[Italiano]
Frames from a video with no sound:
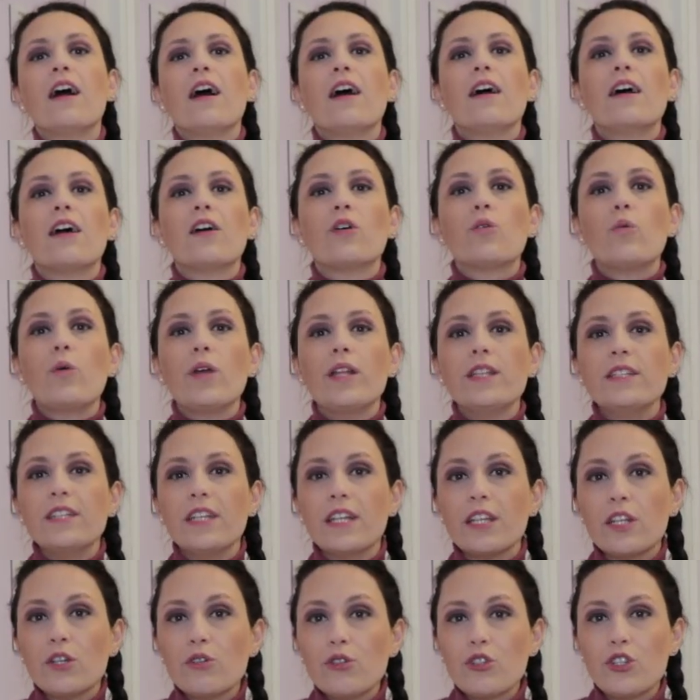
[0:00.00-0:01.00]
eh,
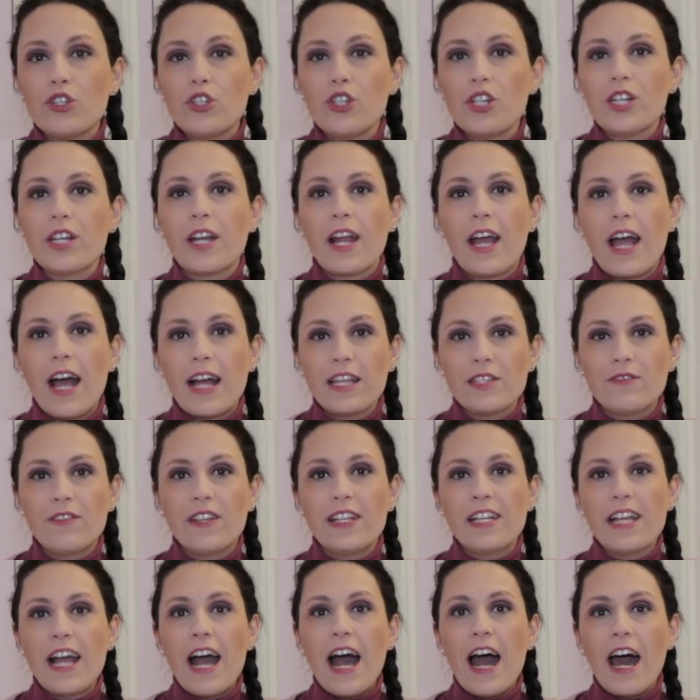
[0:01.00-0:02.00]
quindi riuscire a
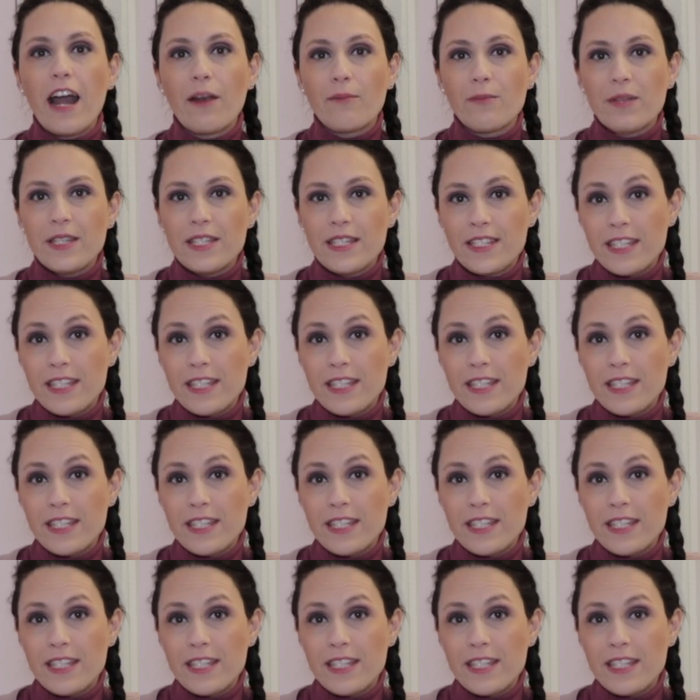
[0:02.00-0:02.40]
svegliarmi